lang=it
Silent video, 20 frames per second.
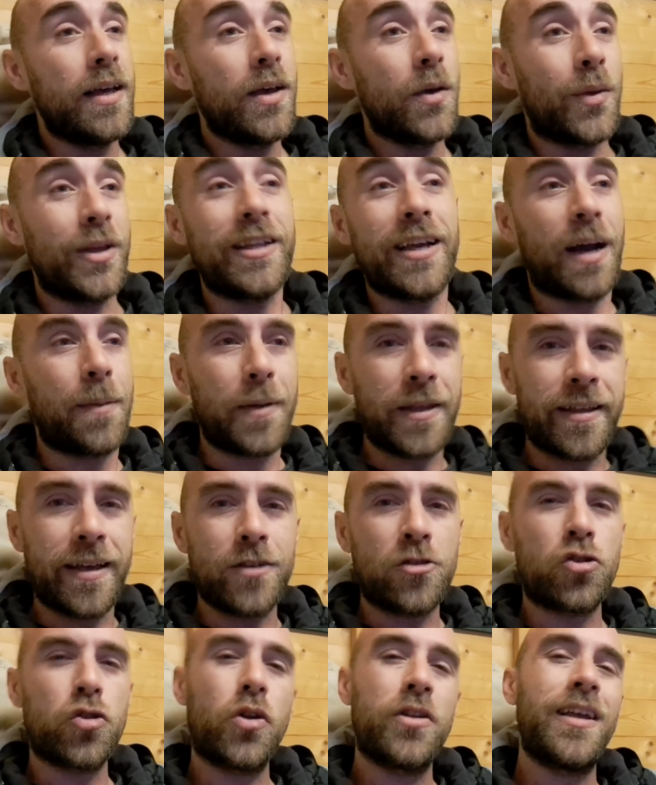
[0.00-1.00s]
Quindi
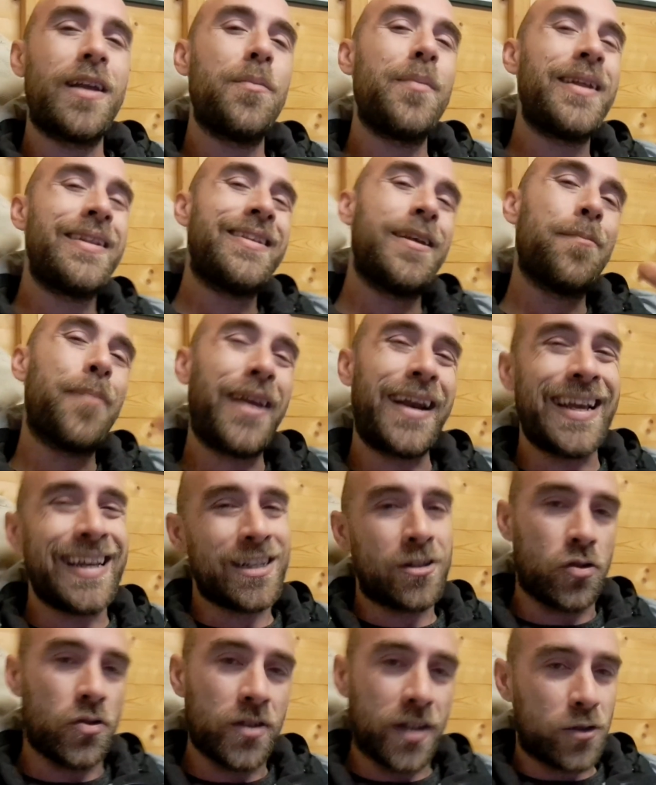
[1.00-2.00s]
capite, sono talmente
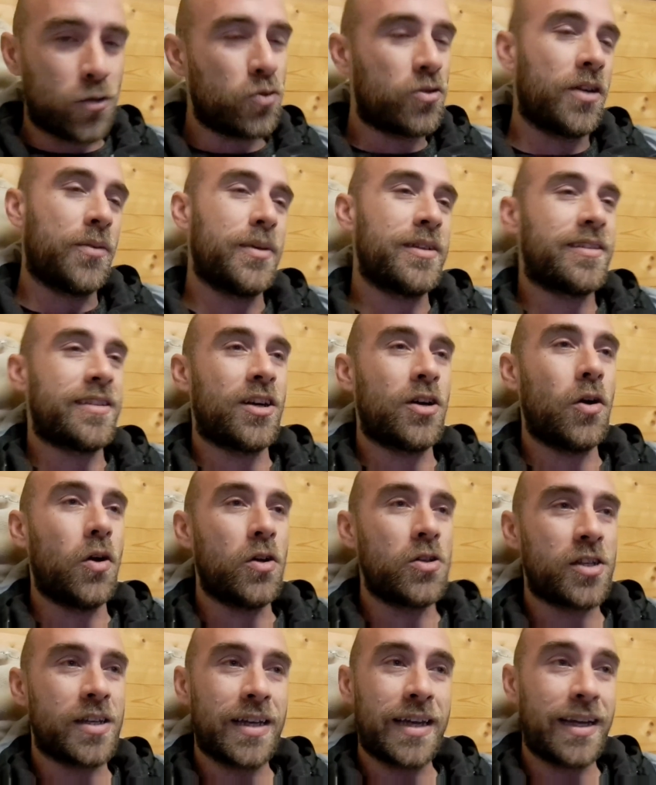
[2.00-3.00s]
preso da tutte queste
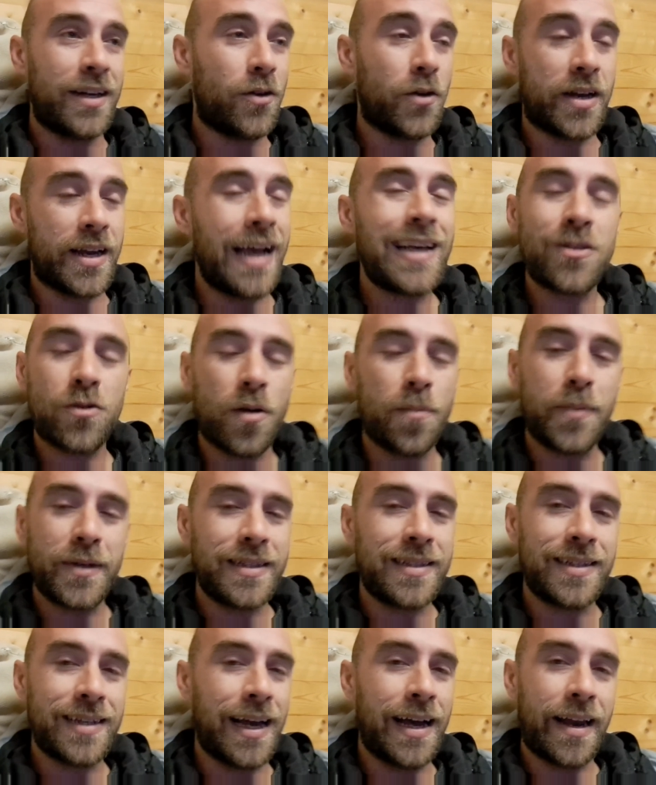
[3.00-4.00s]
cose che non riesco a
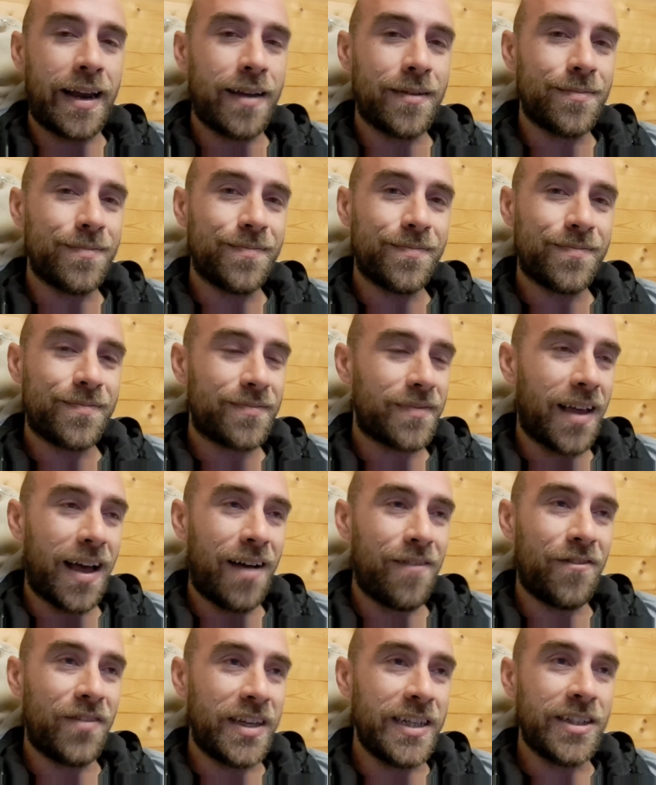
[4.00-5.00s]
pensare
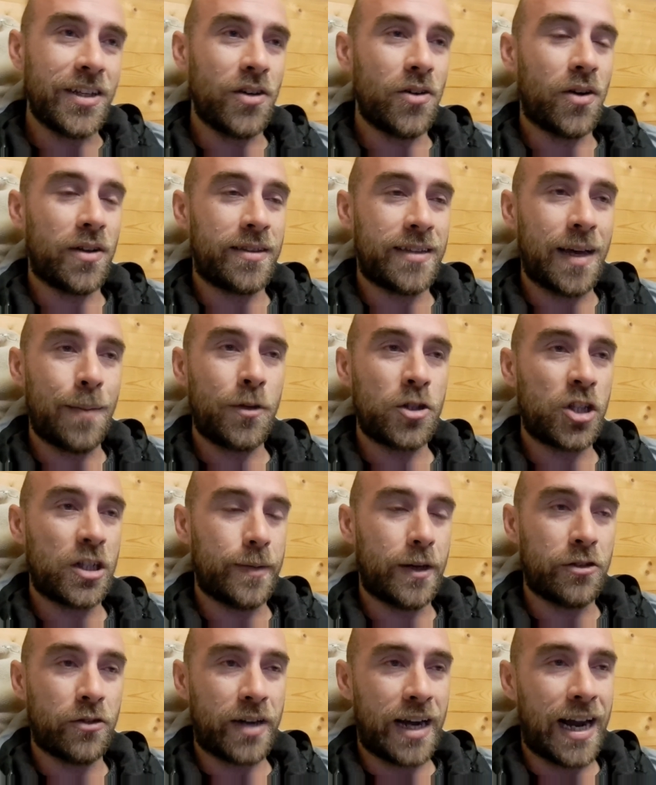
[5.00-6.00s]
a video a tema
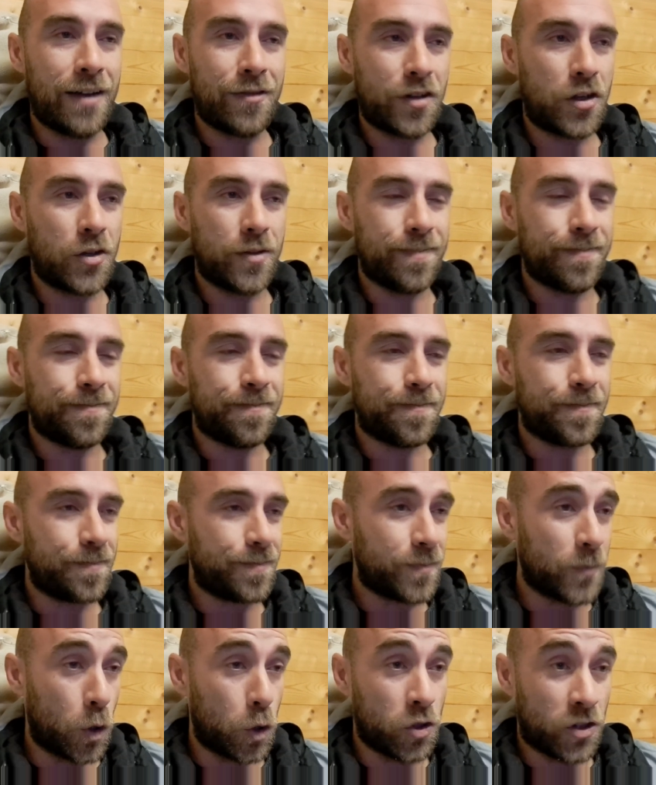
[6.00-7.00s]
cinematografico.
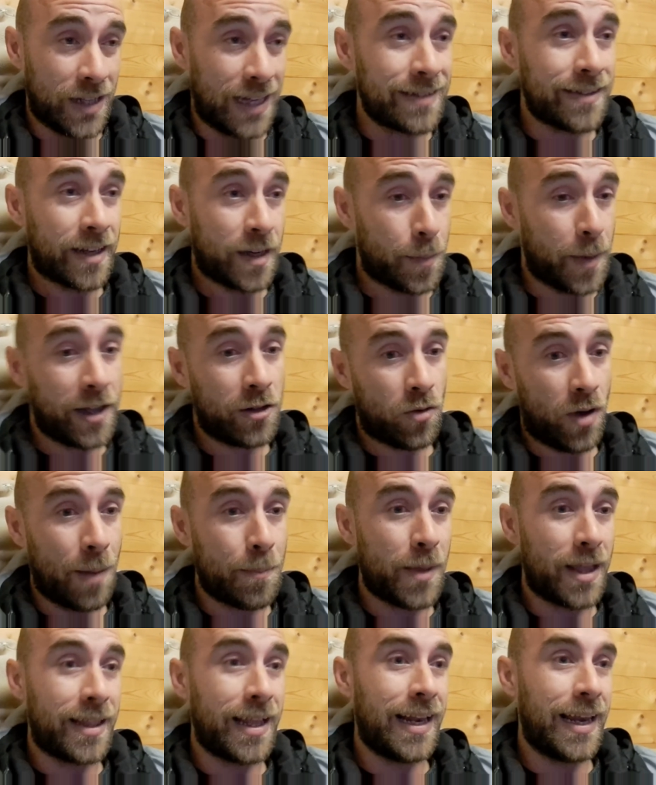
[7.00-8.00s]
Nonostante, ripeto,
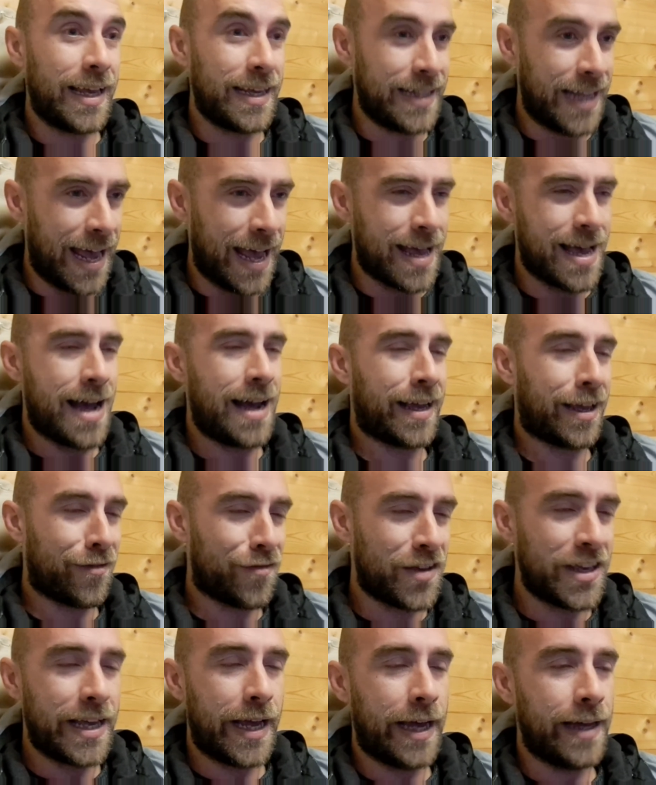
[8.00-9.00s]
abbia delle idee anche
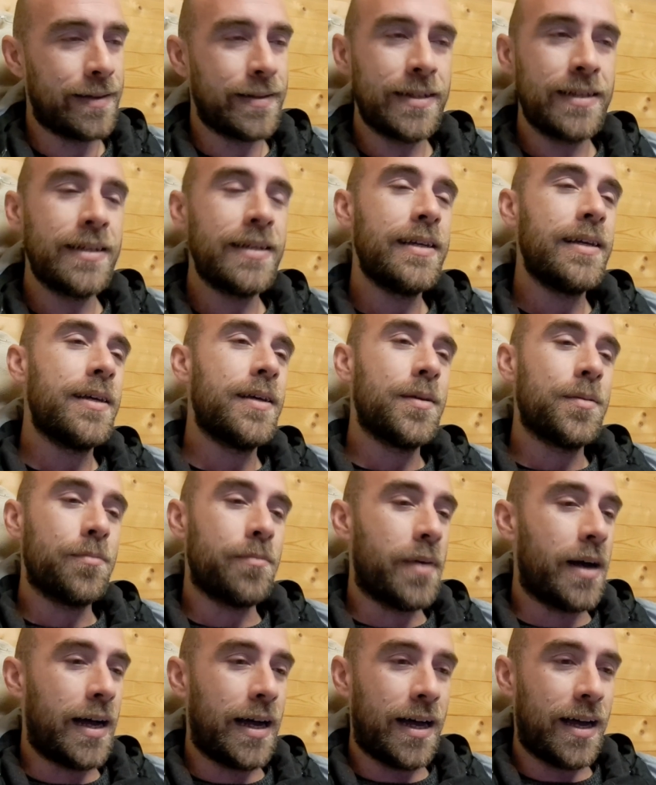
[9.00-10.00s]
fighe,
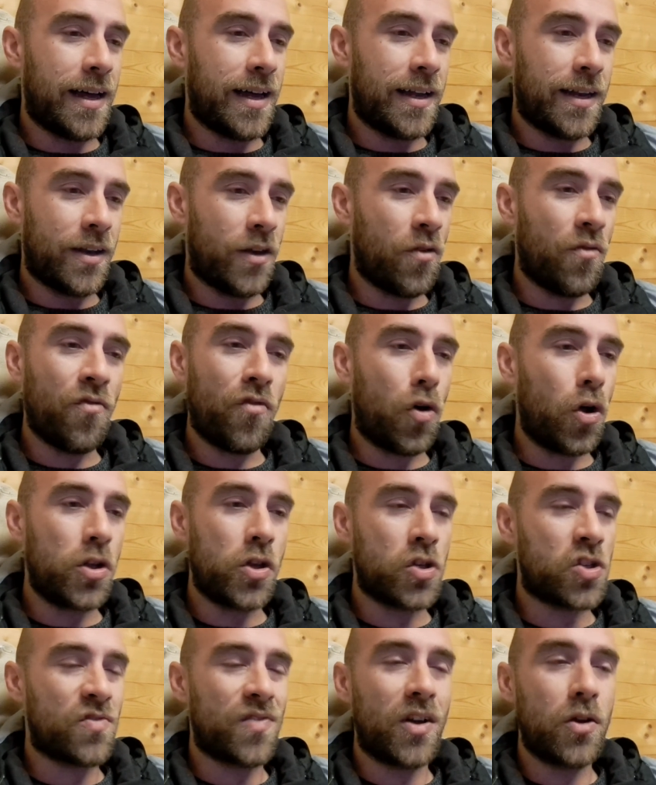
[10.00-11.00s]
ma non
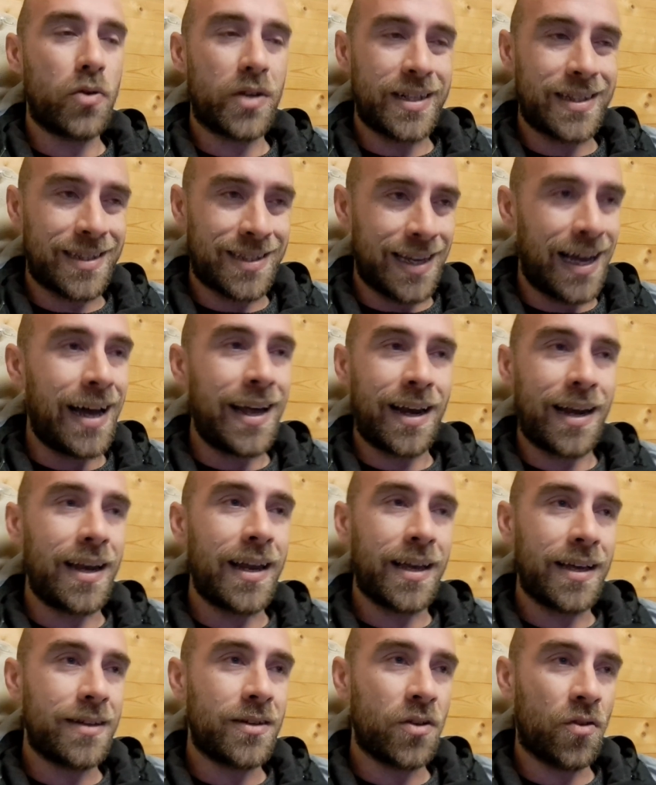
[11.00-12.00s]
voglio
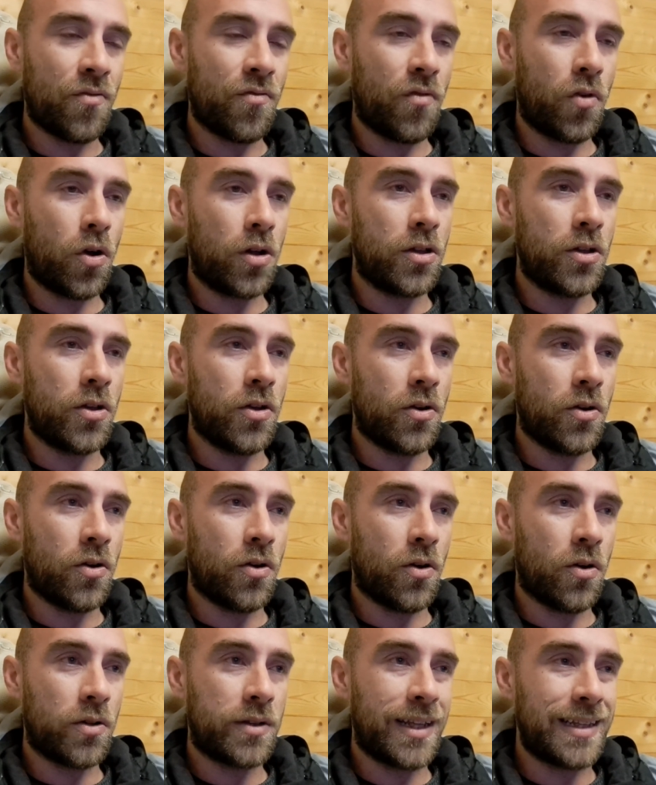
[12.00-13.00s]
svalorizzarle, non
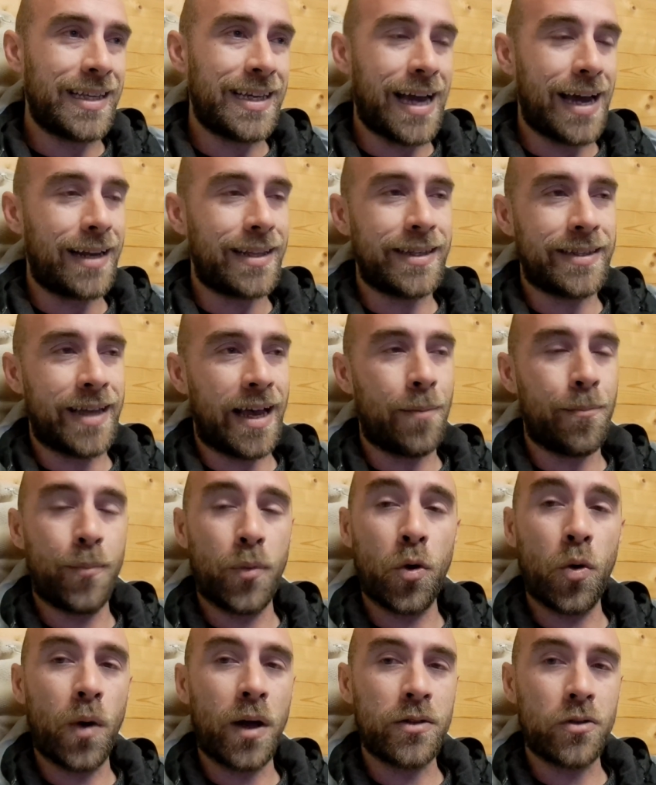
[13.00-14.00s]
voglio dedicargli
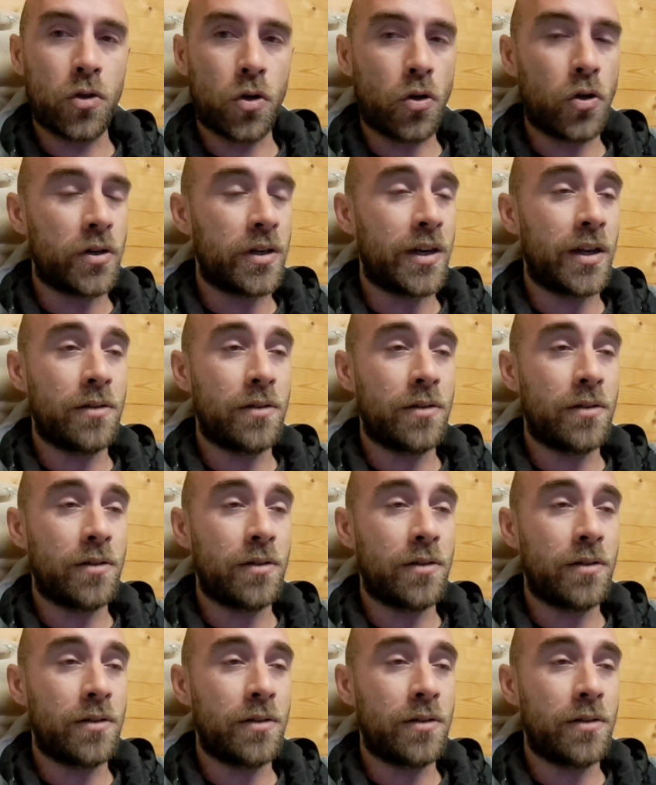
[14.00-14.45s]
tempo quando non,